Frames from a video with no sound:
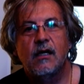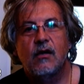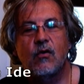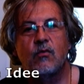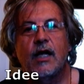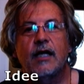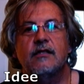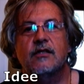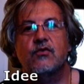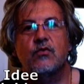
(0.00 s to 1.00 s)
Comunale di
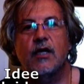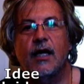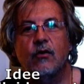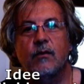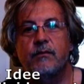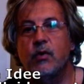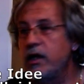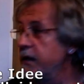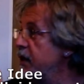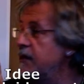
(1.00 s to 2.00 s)
San Giuliano. Più
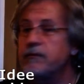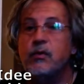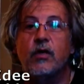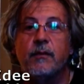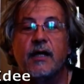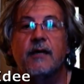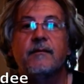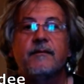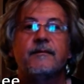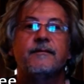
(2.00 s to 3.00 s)
libri, più liberi.